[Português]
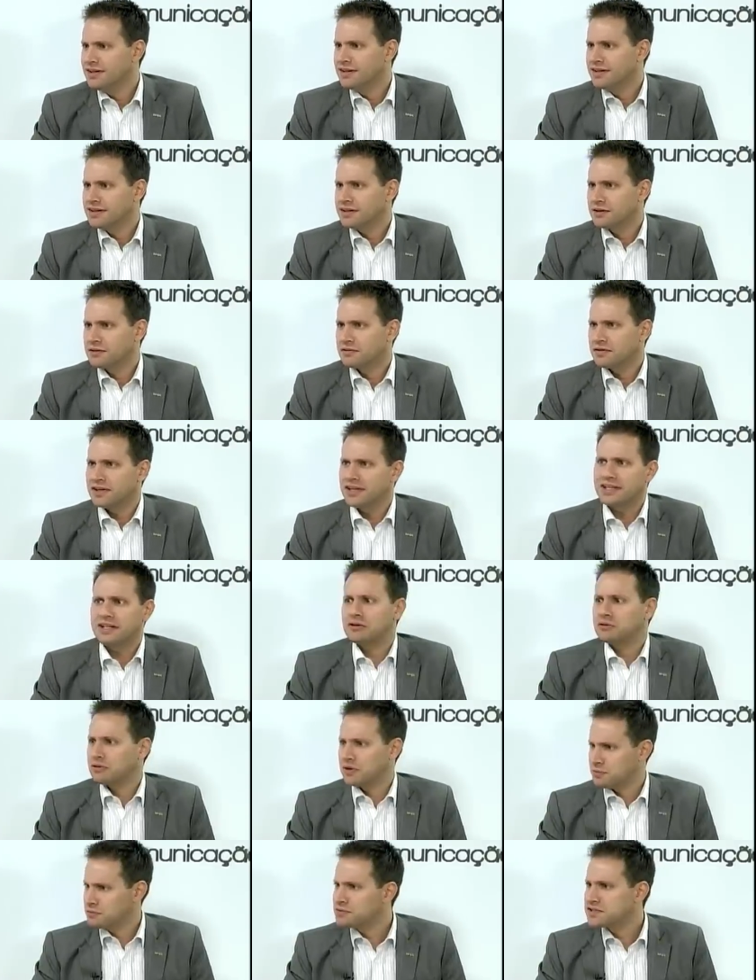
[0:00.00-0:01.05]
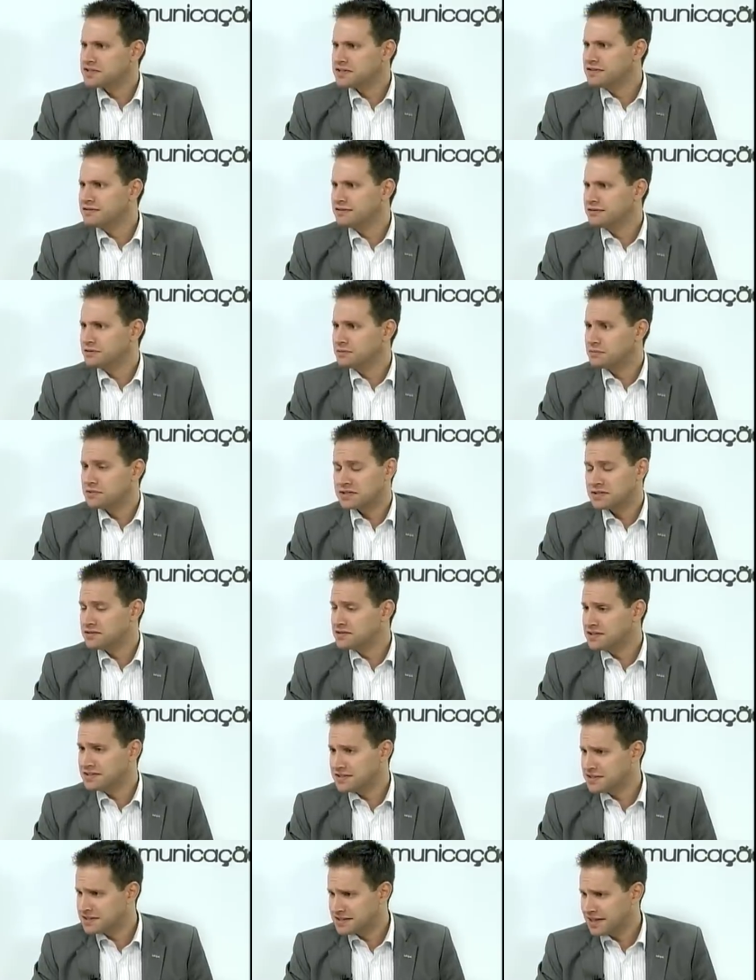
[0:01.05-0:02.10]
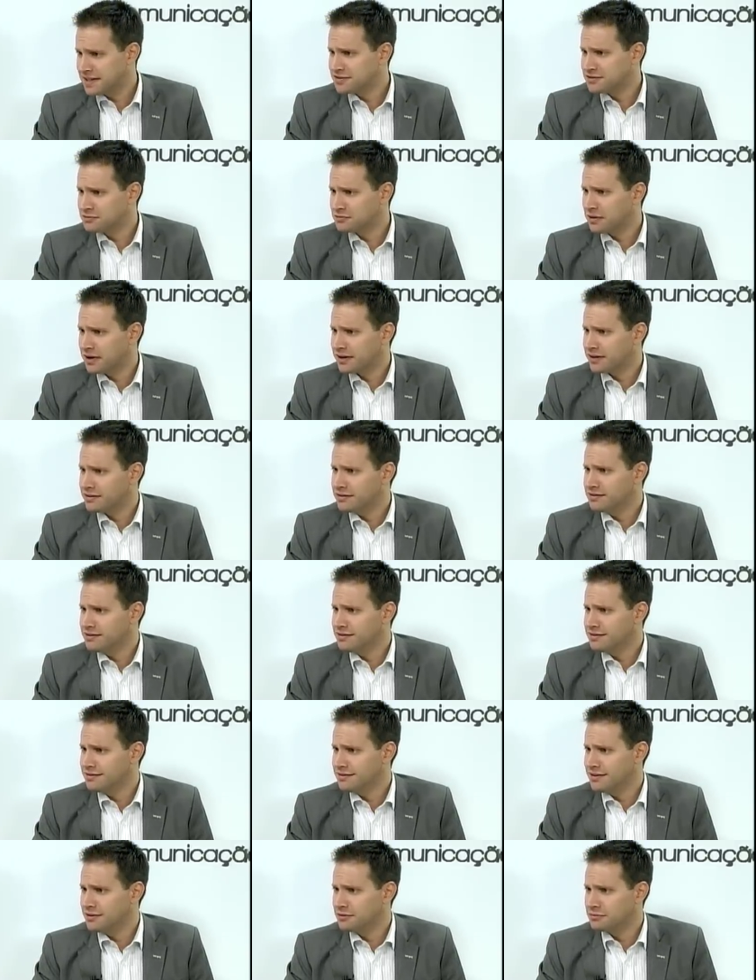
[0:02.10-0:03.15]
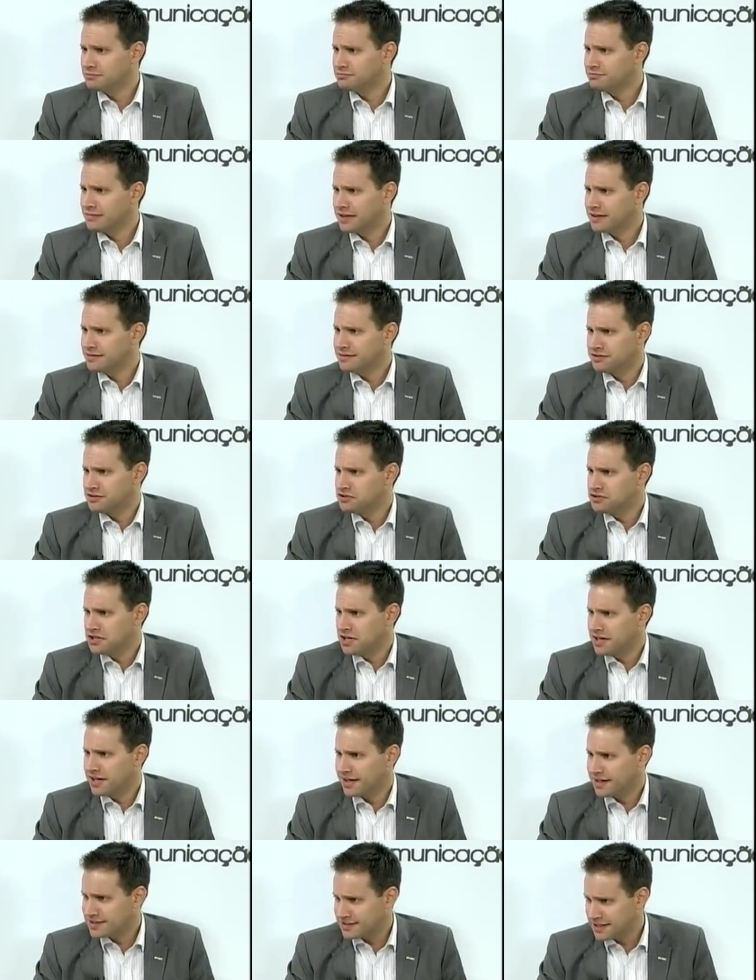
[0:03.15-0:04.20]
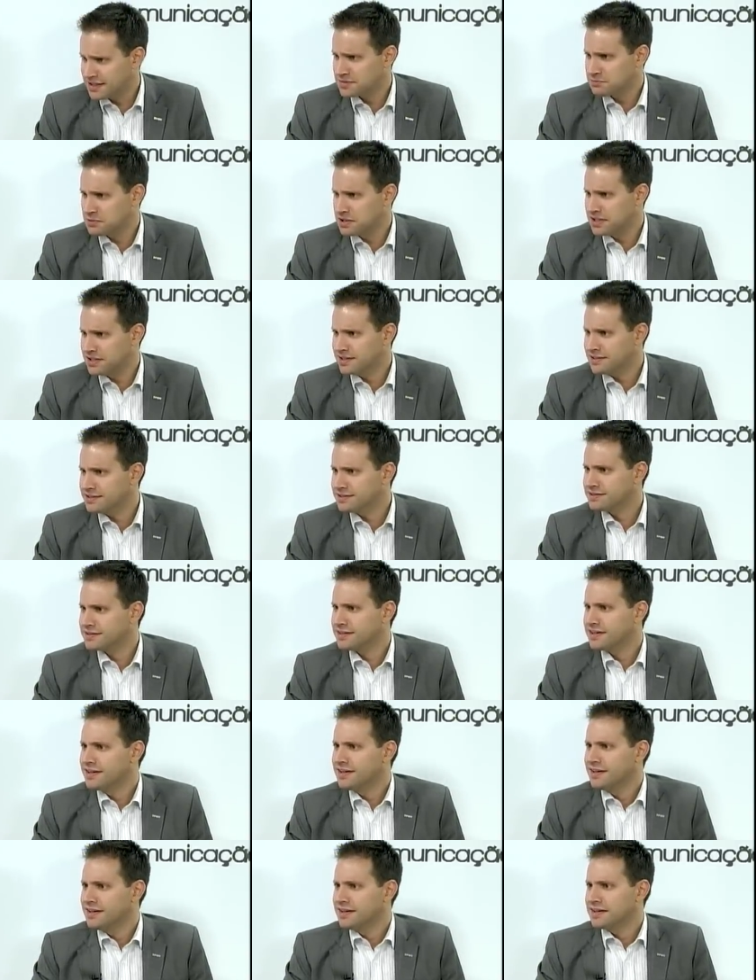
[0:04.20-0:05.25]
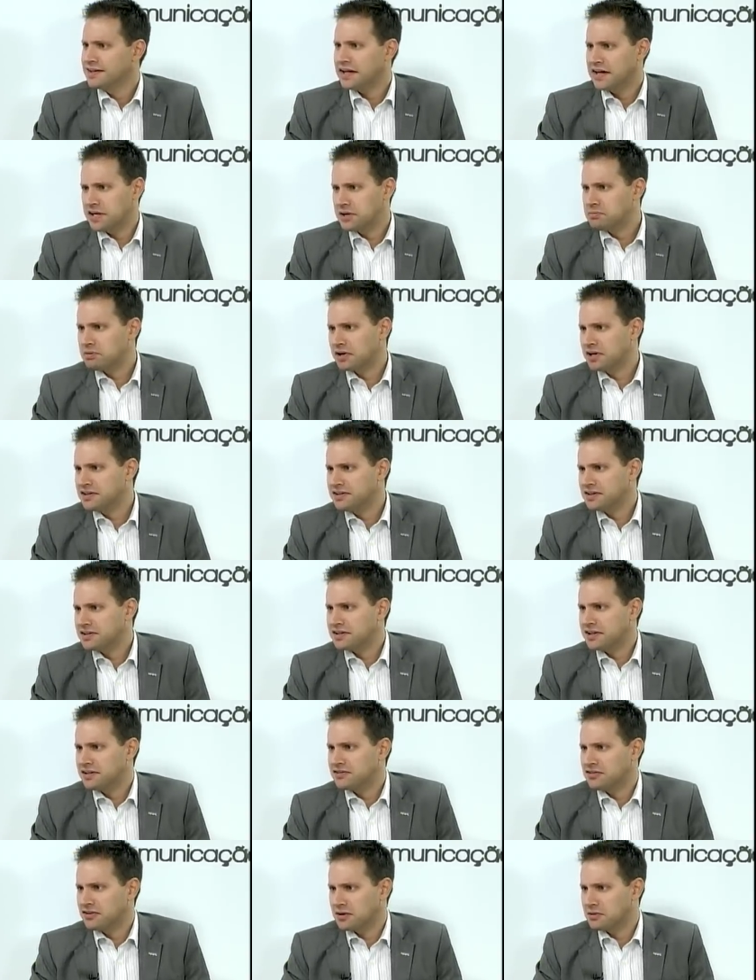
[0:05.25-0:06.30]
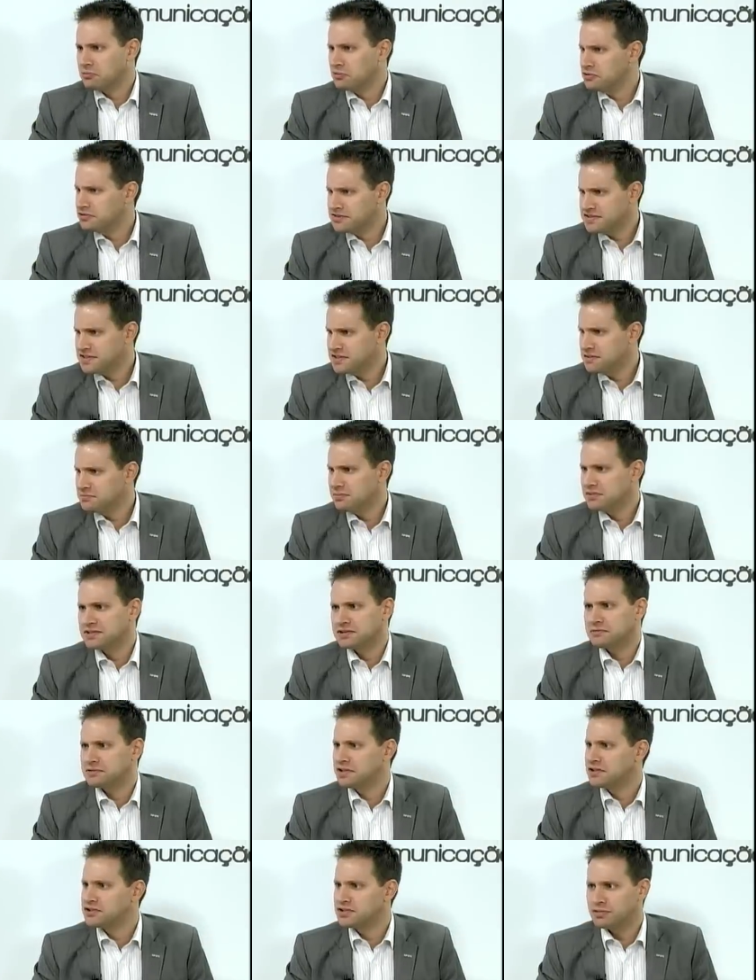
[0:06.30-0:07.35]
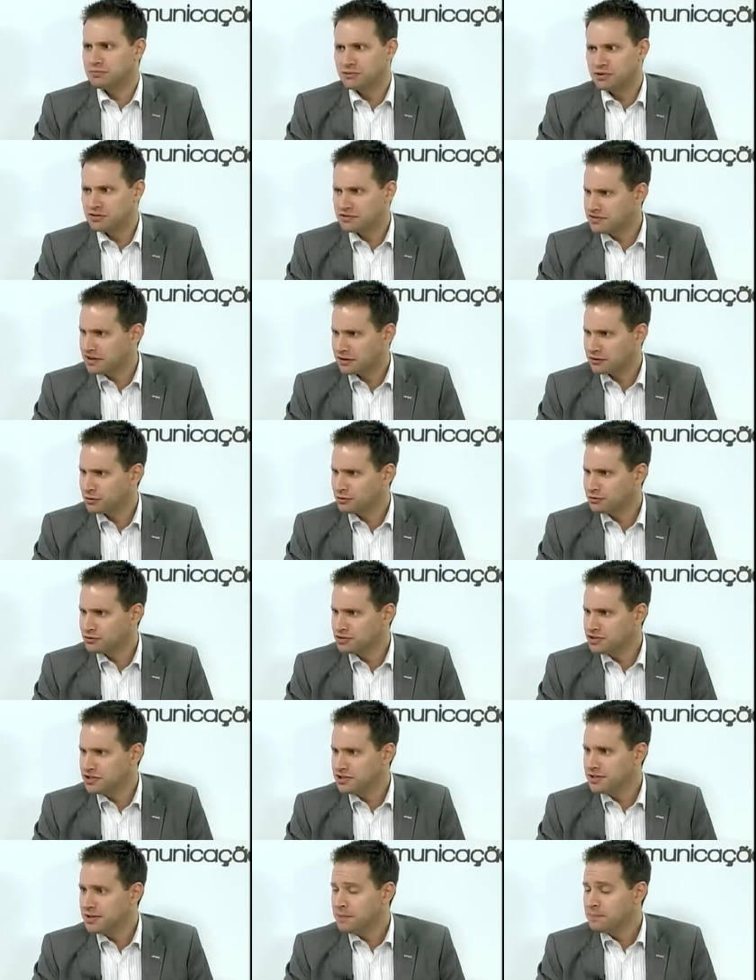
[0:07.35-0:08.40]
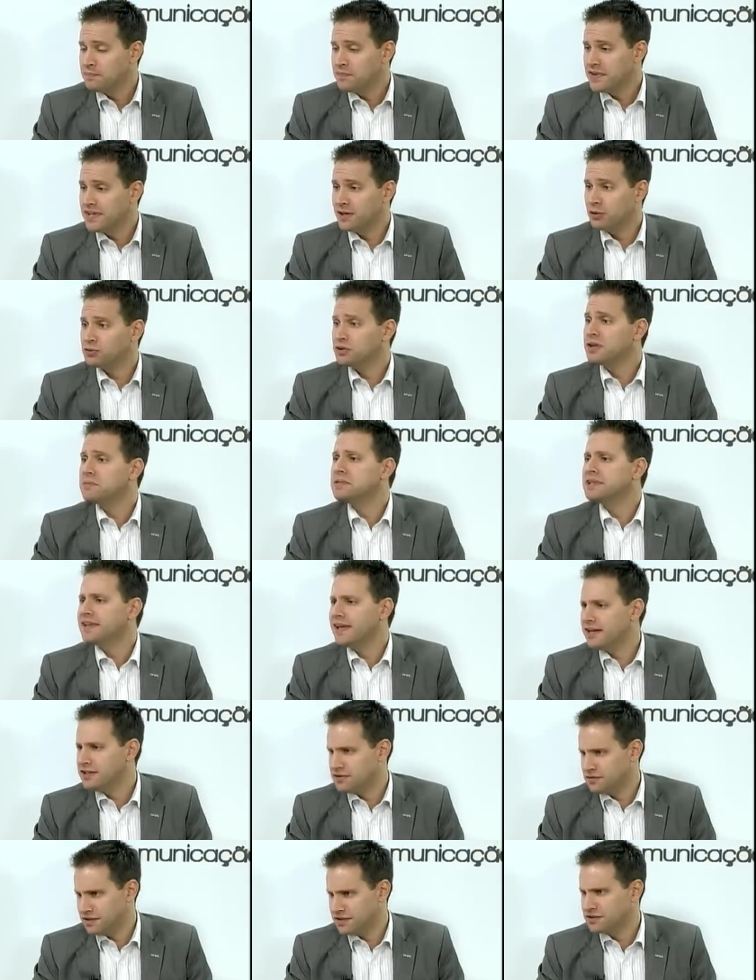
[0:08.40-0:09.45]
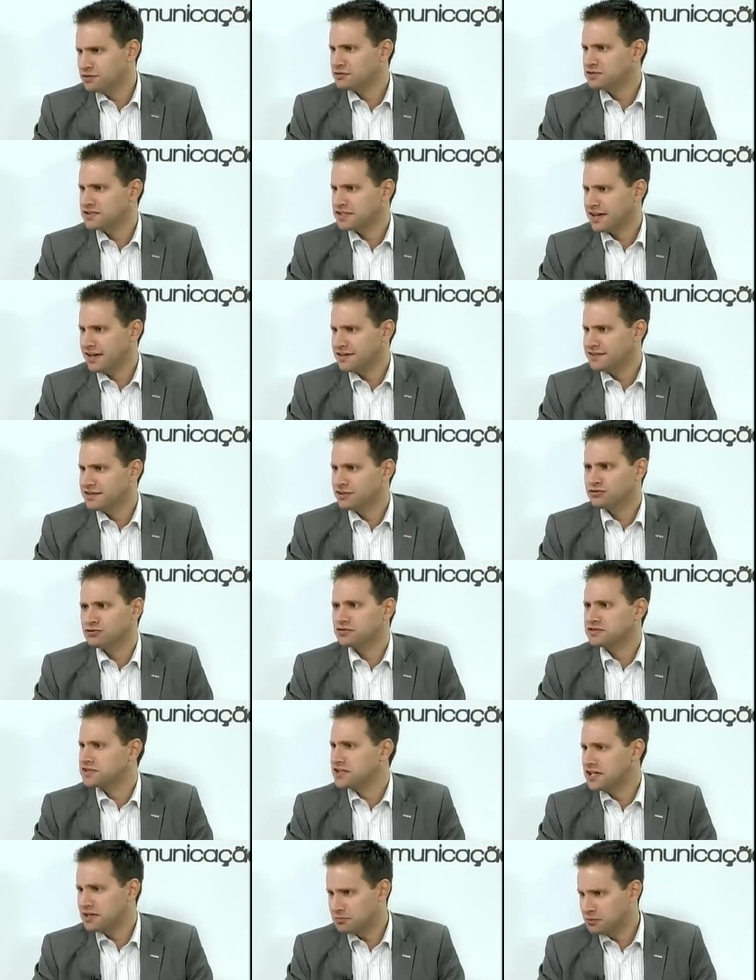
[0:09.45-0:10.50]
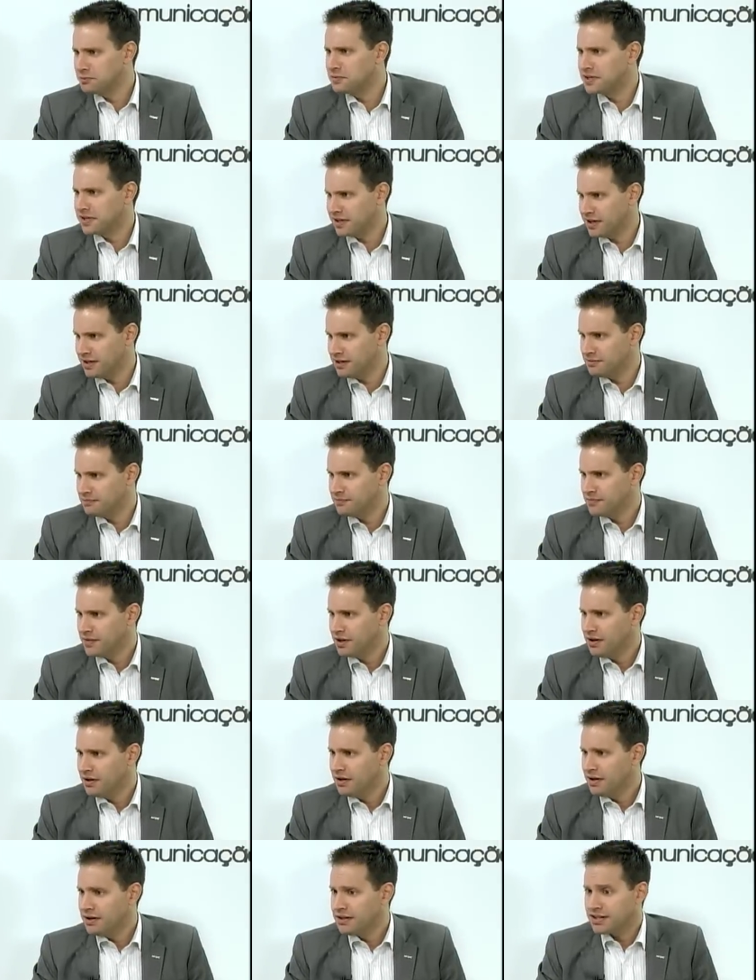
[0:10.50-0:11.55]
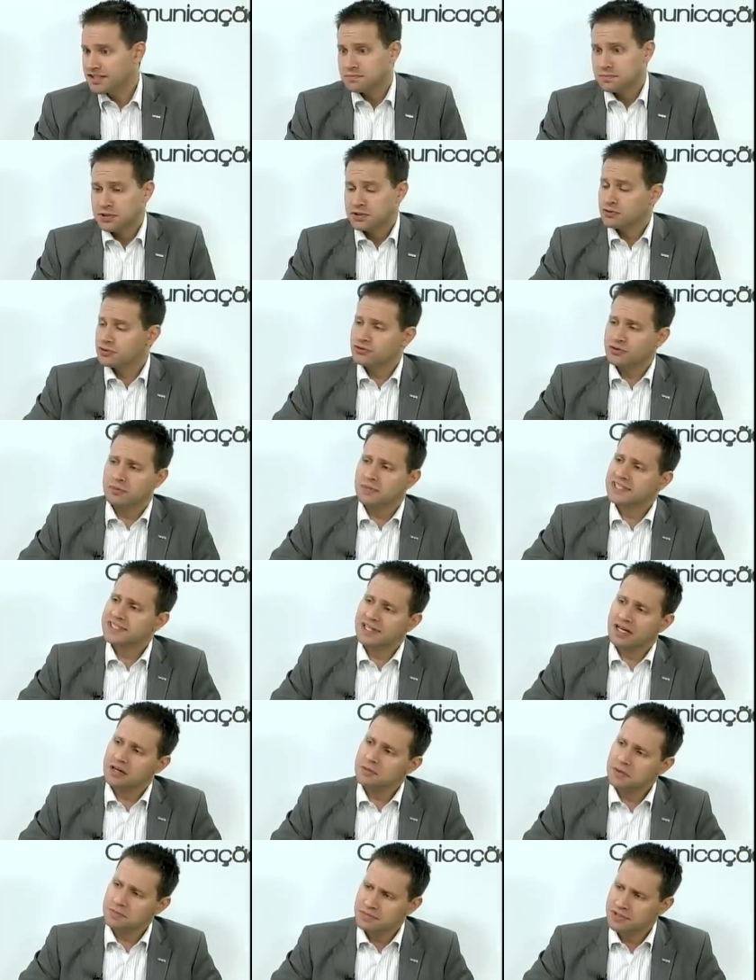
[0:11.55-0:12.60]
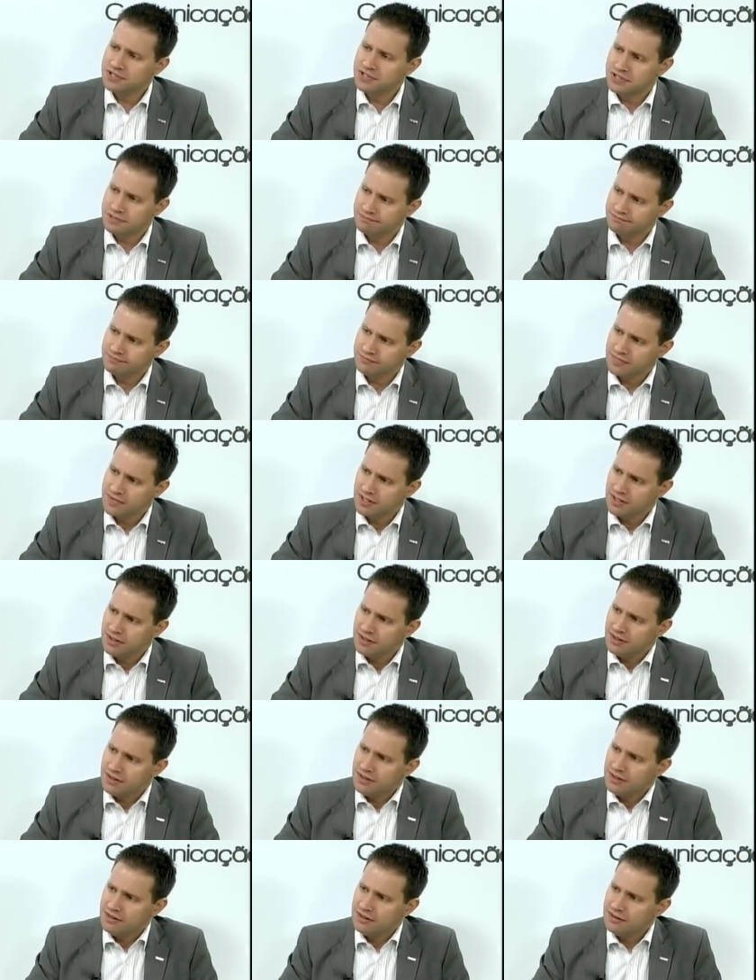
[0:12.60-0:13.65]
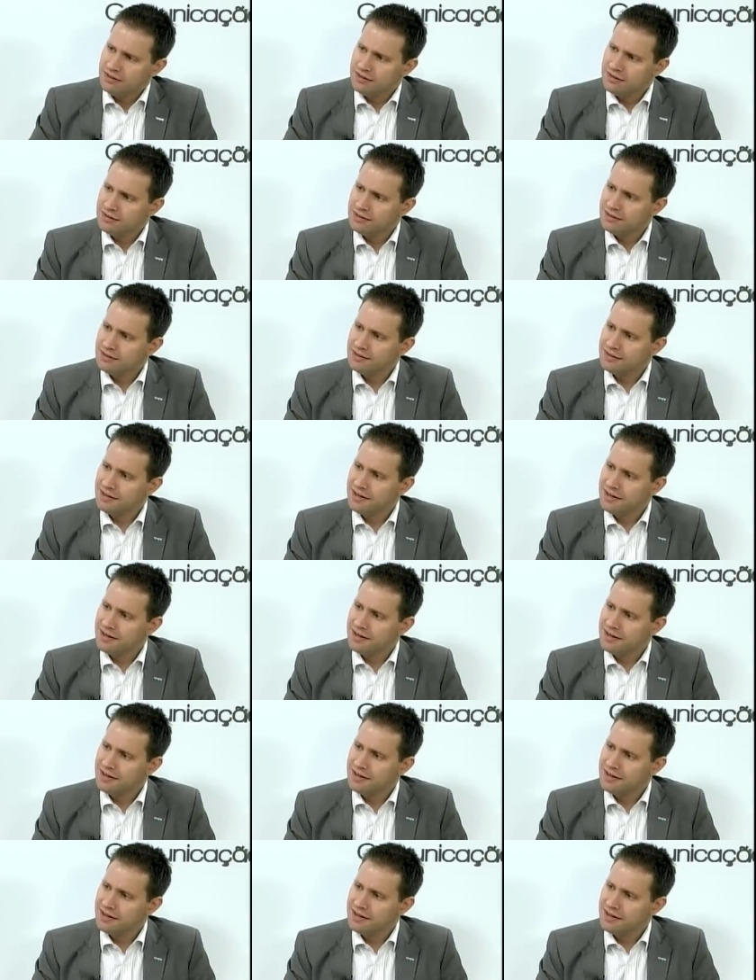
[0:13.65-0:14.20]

que eu falei, não, não é possível, eu preciso desses sites no ar. E eu eh, decidi arregaçar as mangas. Na época a internet era muito simples, eu entendia muito tecnologia e eu terminei de fazer os sites, ajustei e publiquei. E as pessoas começaram a me pedir. Assim, e... Opa,